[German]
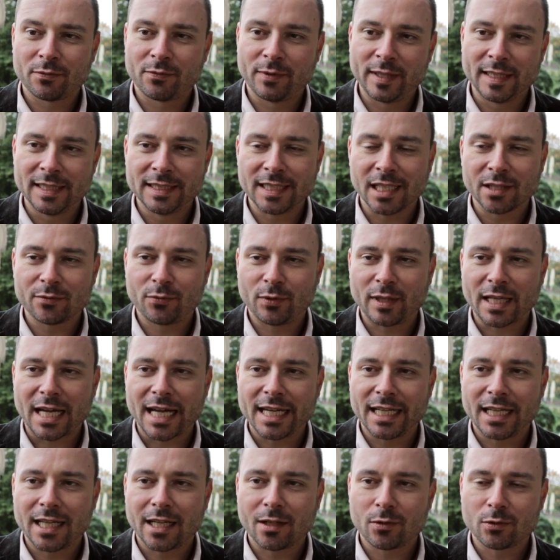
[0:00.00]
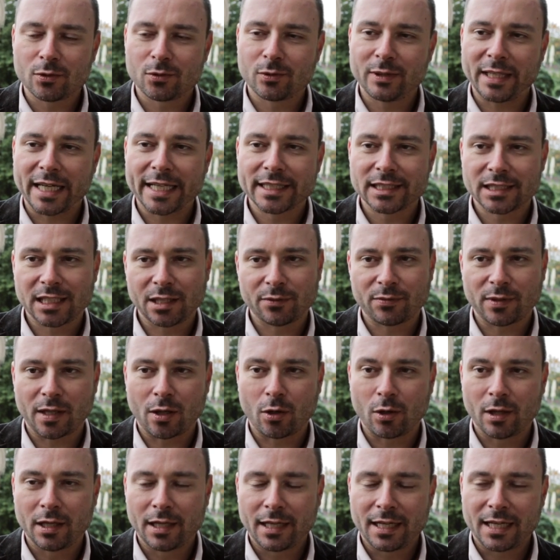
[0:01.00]
Vielen Dank für die Einladung zu die
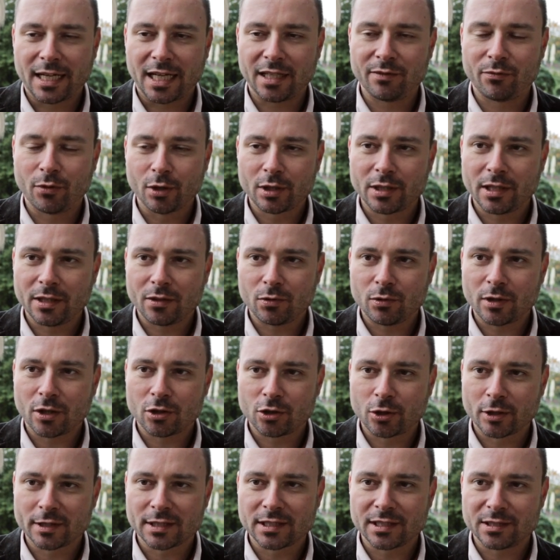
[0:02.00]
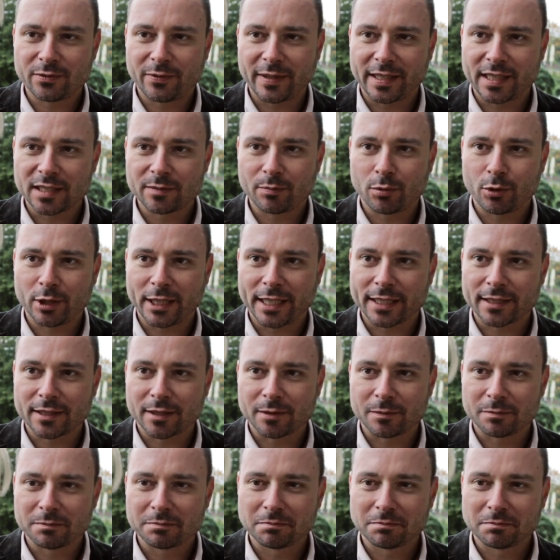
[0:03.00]
STV. Ein wirklich unterstützenswertes Projekt.